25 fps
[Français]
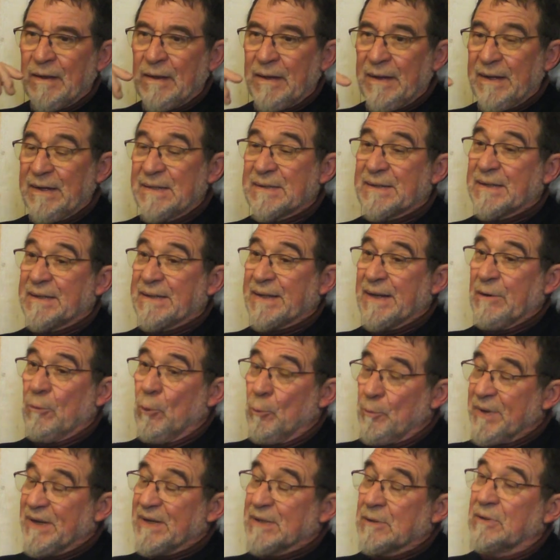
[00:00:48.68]
et c'était
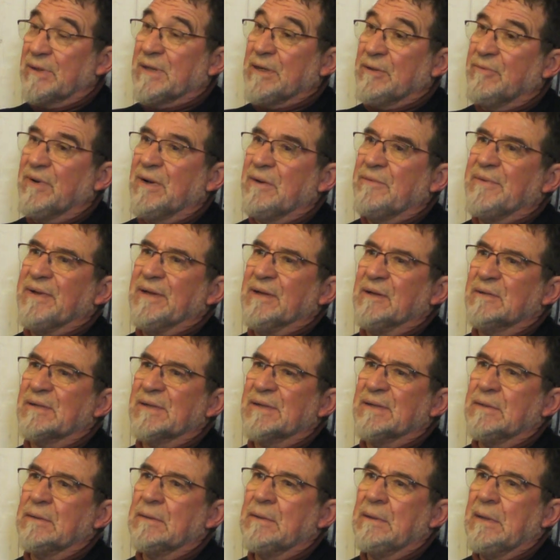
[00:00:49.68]
le paysan qui devait le
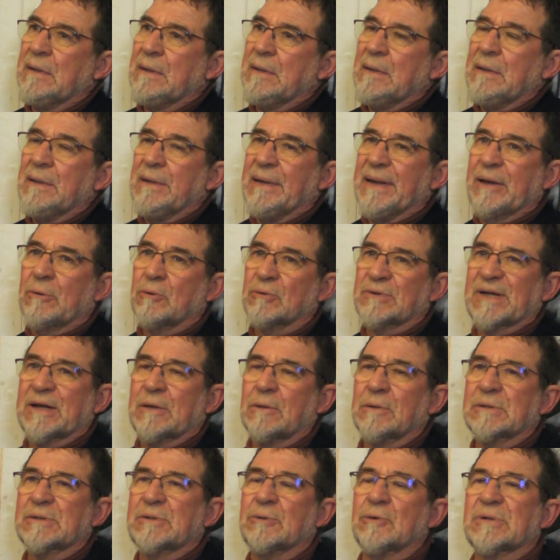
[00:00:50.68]
financer. Les
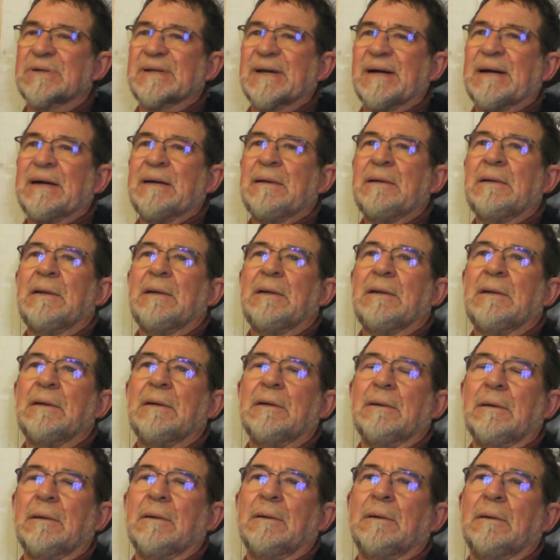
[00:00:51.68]
conséquences de ça,
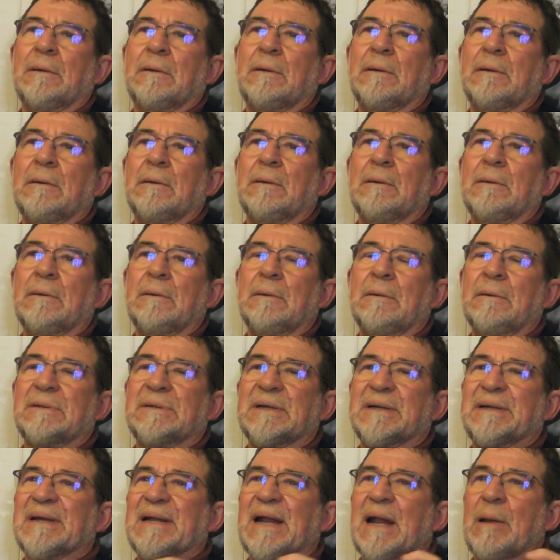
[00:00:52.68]
euh,
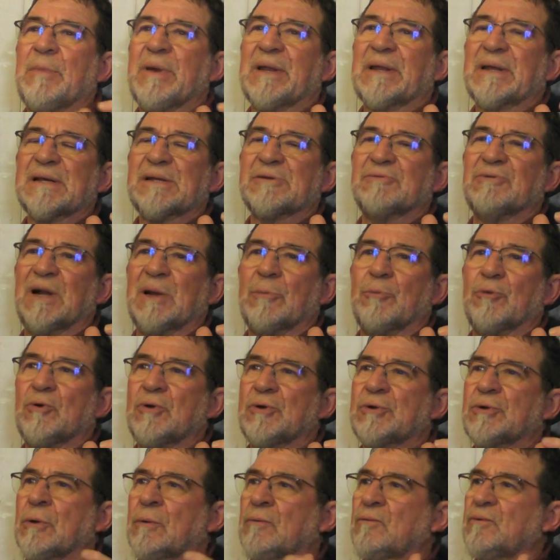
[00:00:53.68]
c'était la maîtrise de la
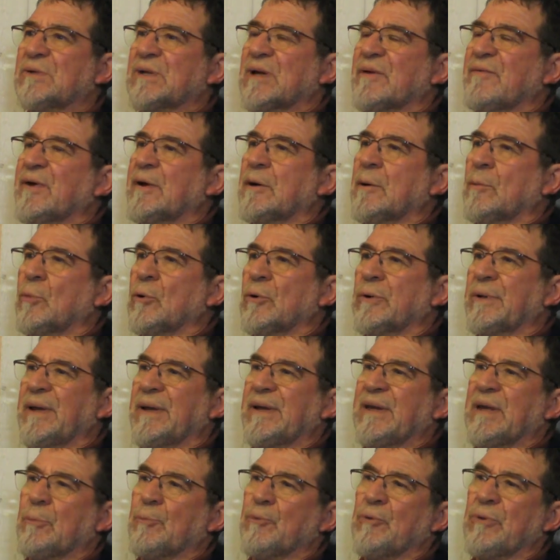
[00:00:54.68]
pollution. Vous savez qu'en
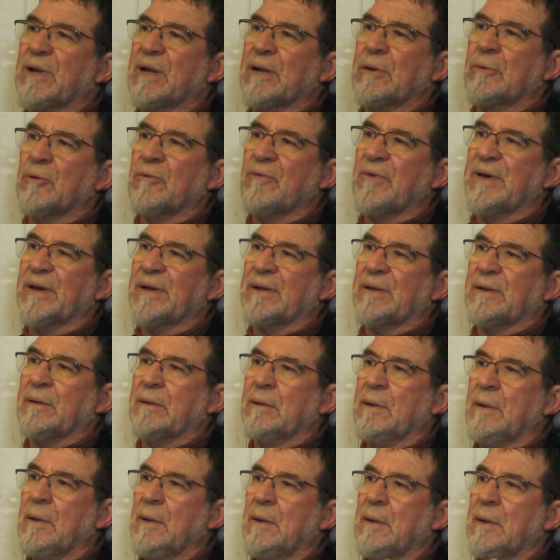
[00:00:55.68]
Bretagne, il n'y a plus d'algues vertes
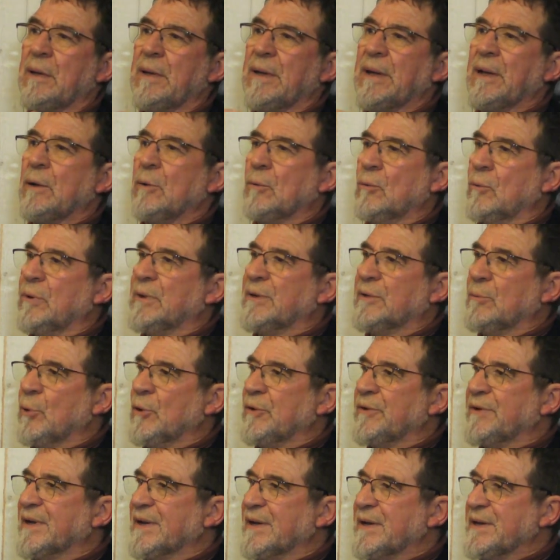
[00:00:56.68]
et l'eau est de
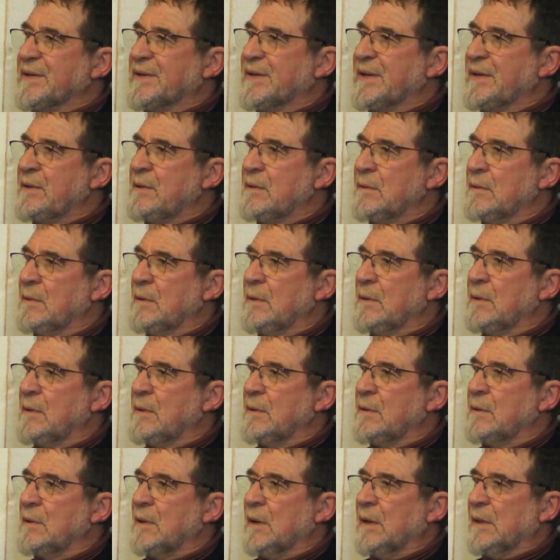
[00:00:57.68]
bonne qualité,
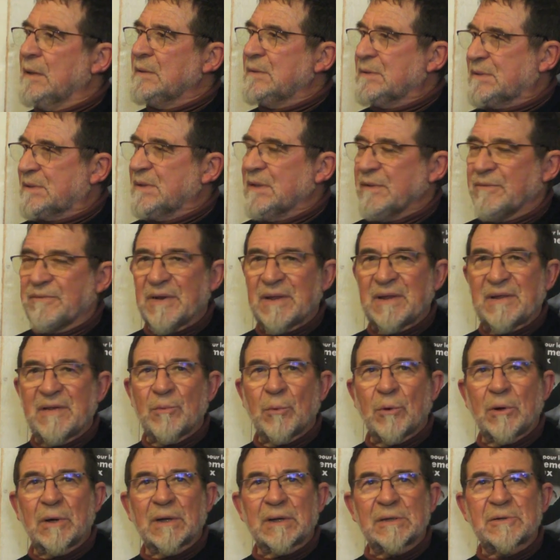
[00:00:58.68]
hein, c'est
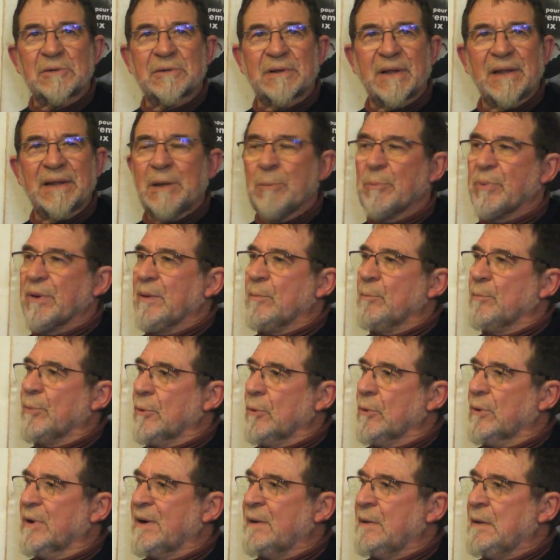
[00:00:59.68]
effectivement le résultat des
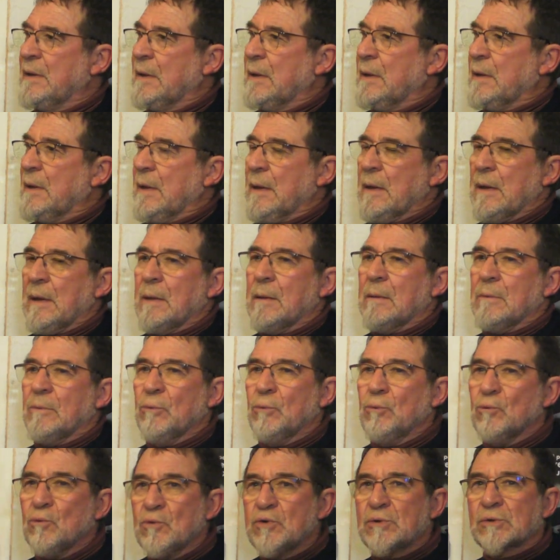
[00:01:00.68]
PMPOA.
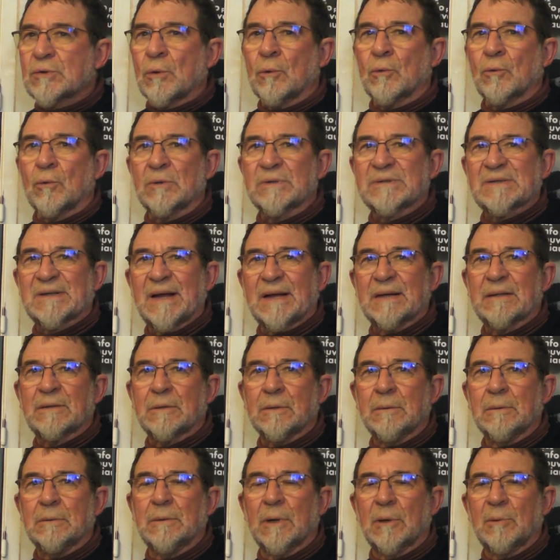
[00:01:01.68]
Nous, ce qu'on
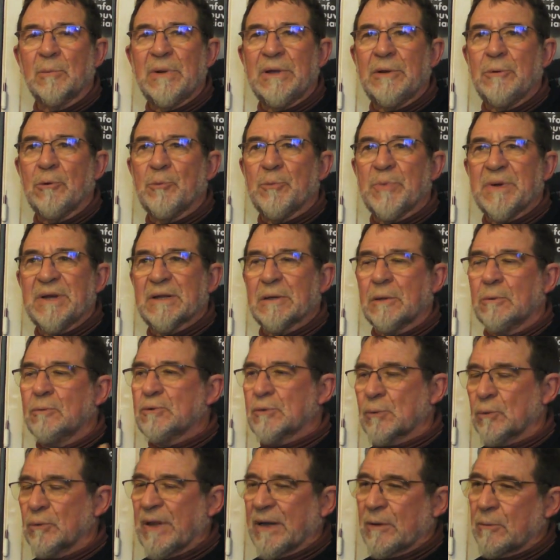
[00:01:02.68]
constate euh, dans le milieu paysan,
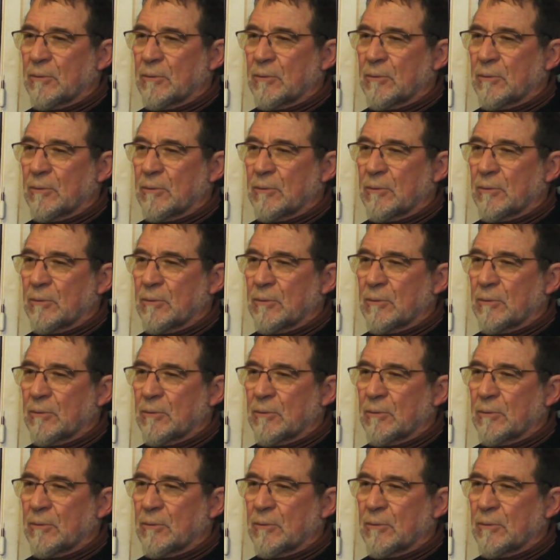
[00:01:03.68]
ce qu'on a